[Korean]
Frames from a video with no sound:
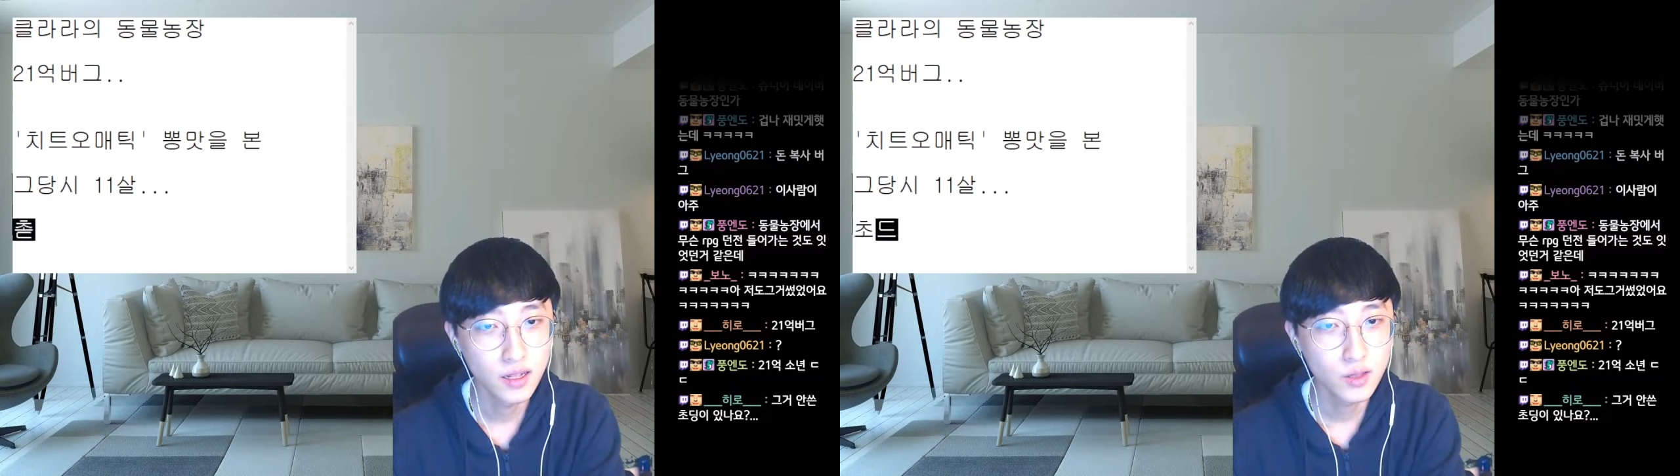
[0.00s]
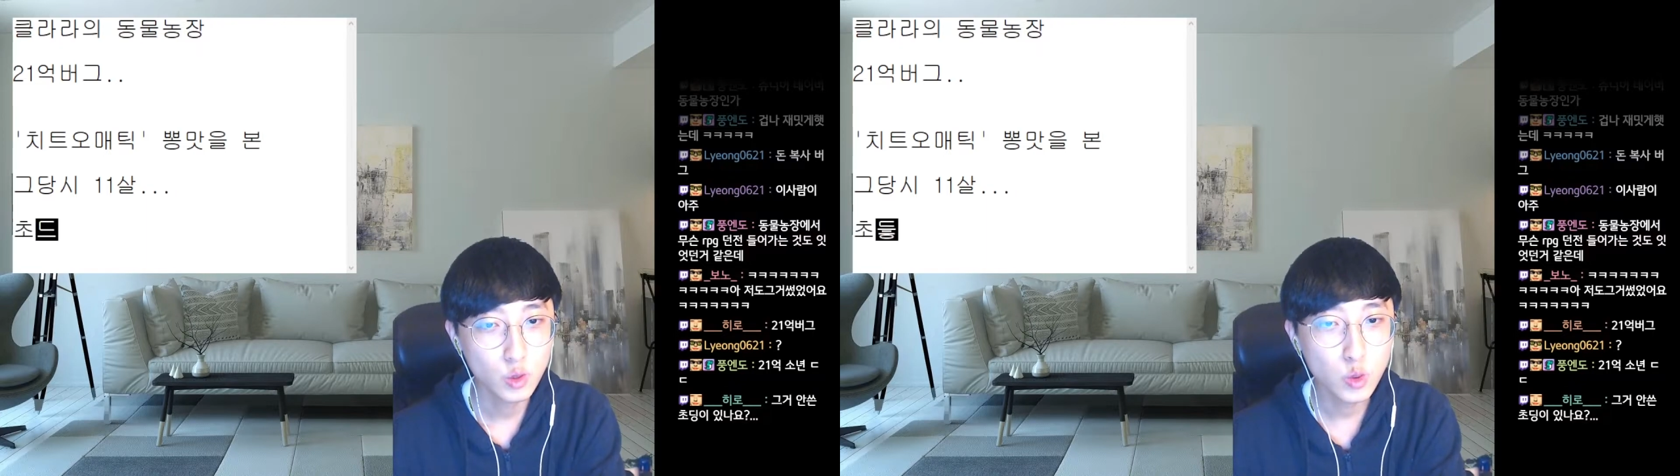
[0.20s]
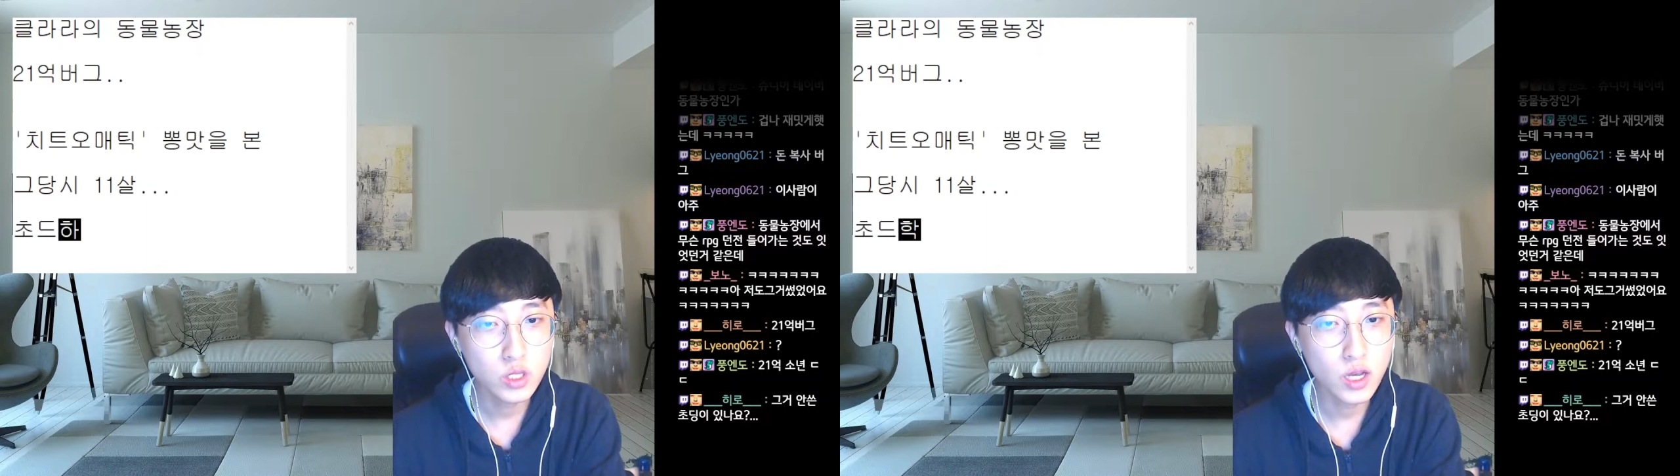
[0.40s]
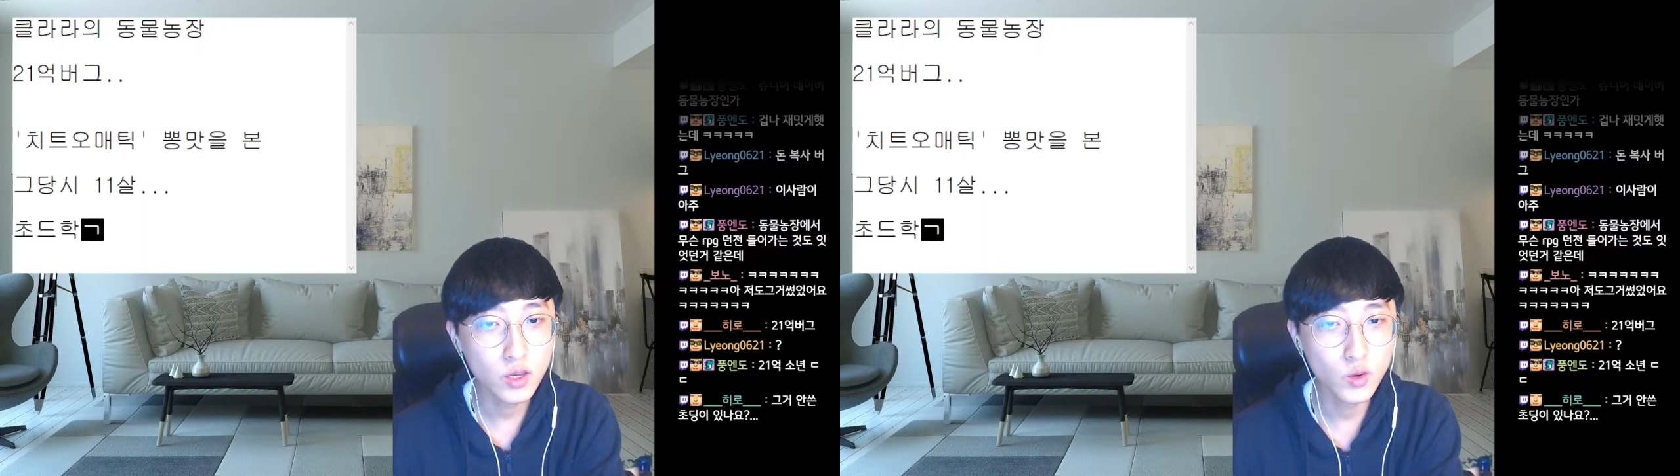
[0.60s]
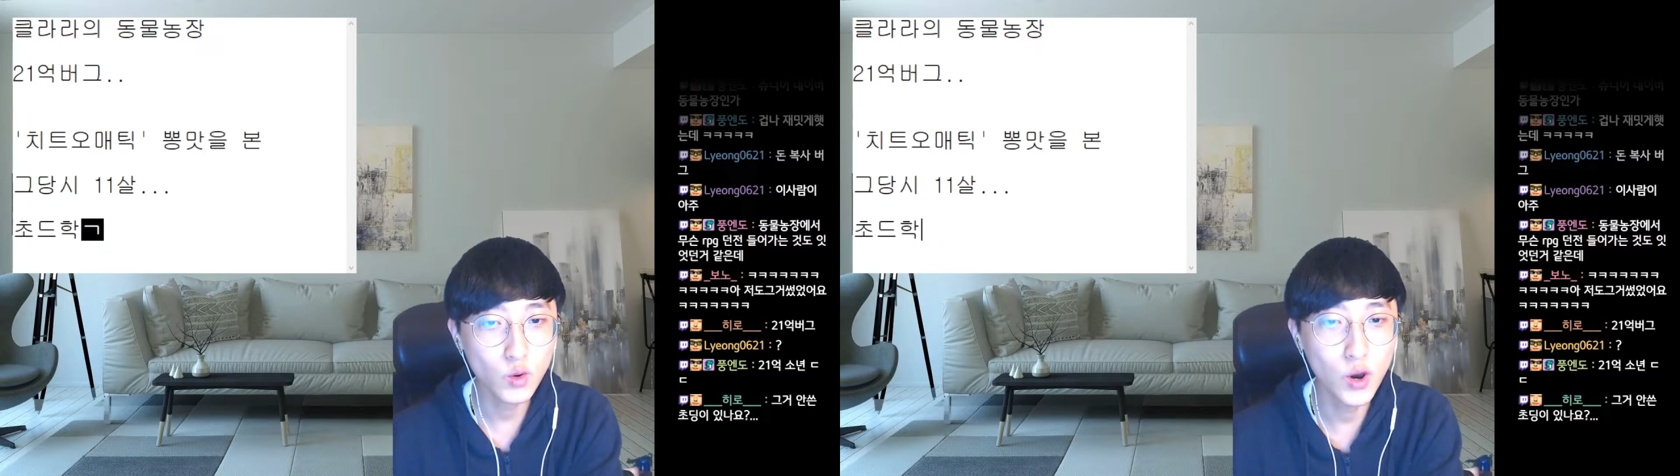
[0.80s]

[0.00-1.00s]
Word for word: 초등학교